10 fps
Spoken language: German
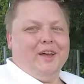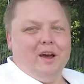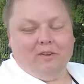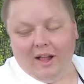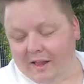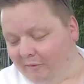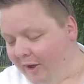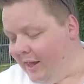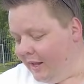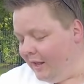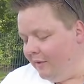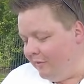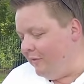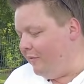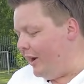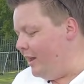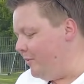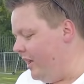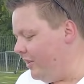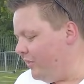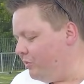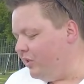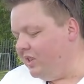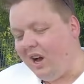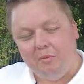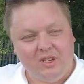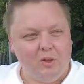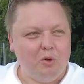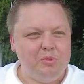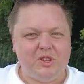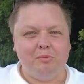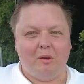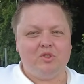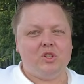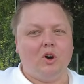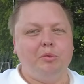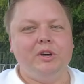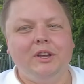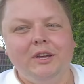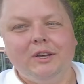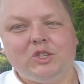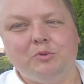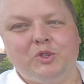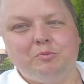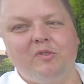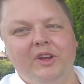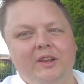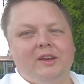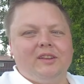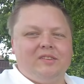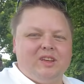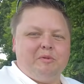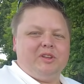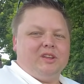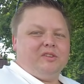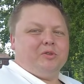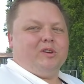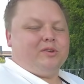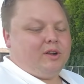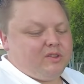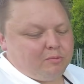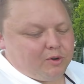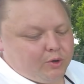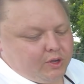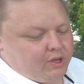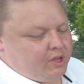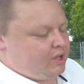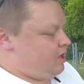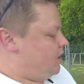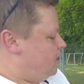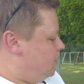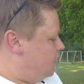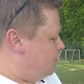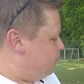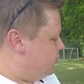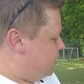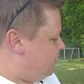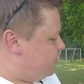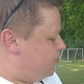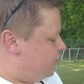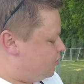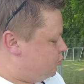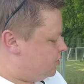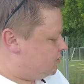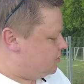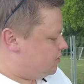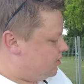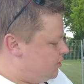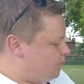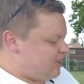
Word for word: Noch weil, was? Weil, äh, weil im Gegensatz zu dir habe ich ja doch ein bisschen Bremsstaub ja. zu, zu, bewältigen. Ja, das ist ja, bei dir nicht so der Fall. Stimmt, ne? Ähm, ja, wenn du einen guten ähm,